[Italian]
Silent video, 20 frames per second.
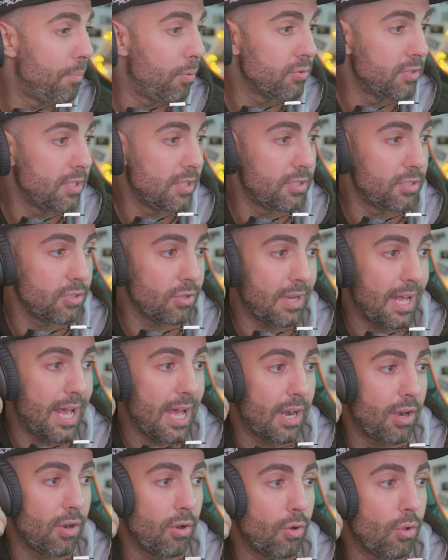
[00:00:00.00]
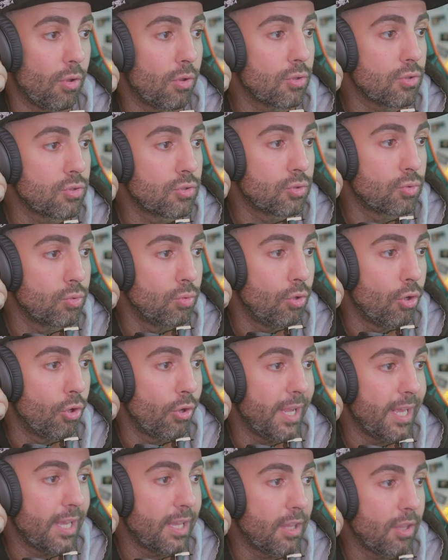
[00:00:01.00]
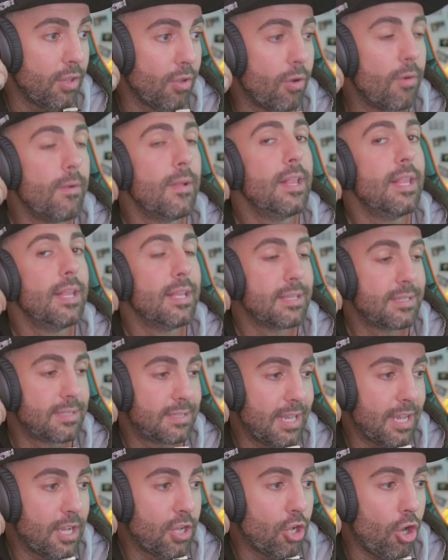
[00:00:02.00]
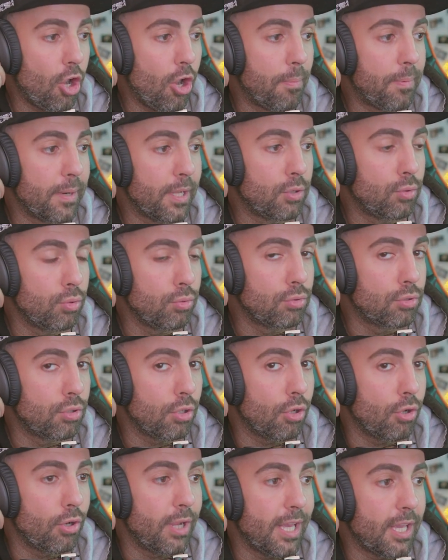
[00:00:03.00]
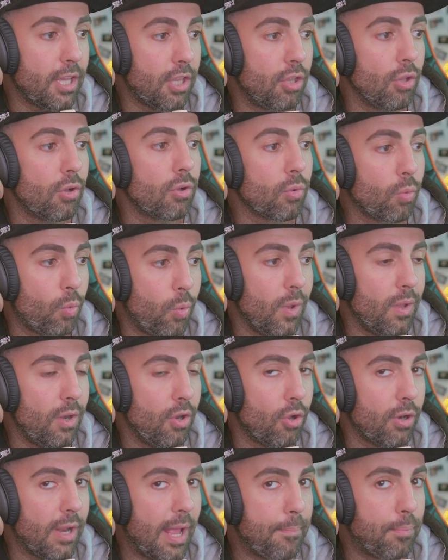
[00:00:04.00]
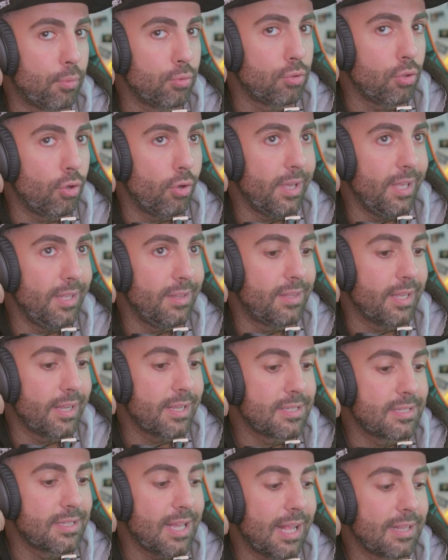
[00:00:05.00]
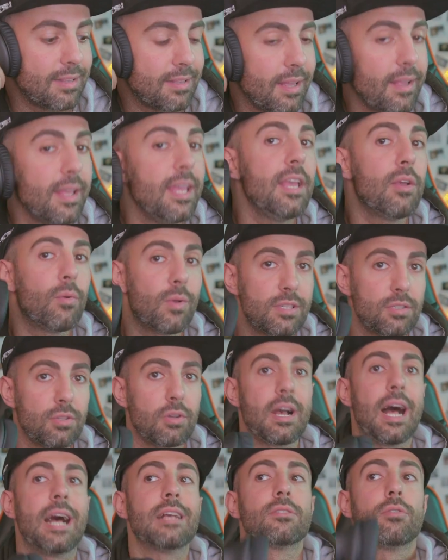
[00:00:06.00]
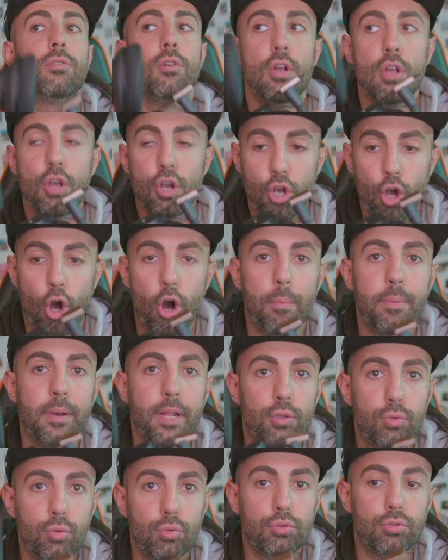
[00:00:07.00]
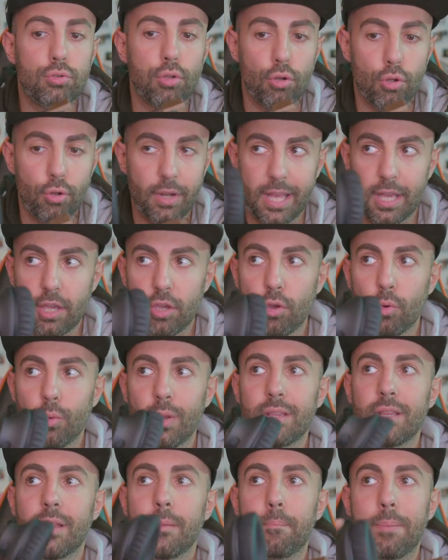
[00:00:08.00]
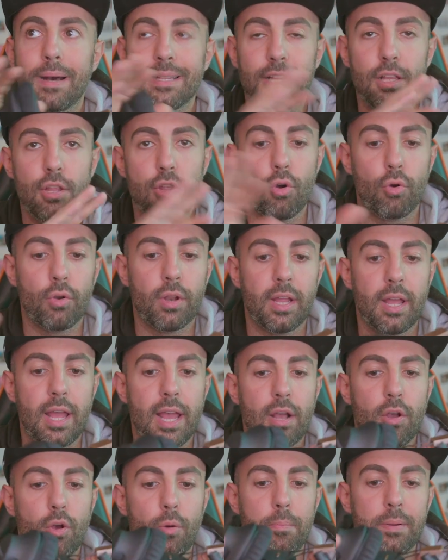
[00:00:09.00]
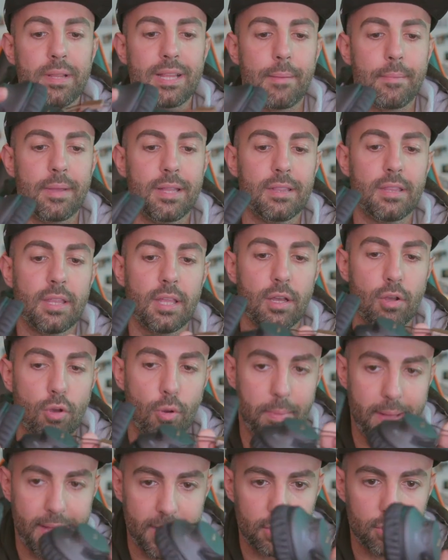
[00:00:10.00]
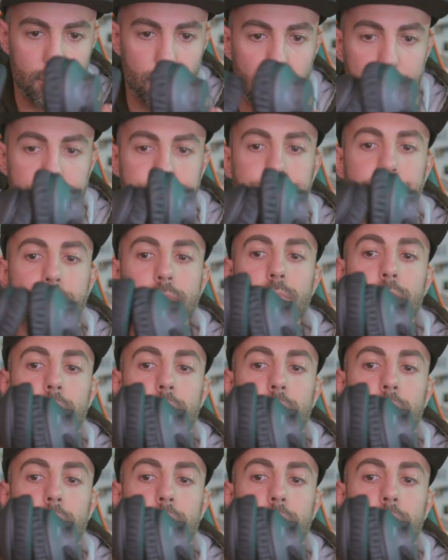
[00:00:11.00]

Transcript: posizionarlo sull'orecchio. Se copre tutto l'orecchio lo reputo interessante. In questo caso copre tutto l'orecchio, quindi il padiglione è completamente coperto.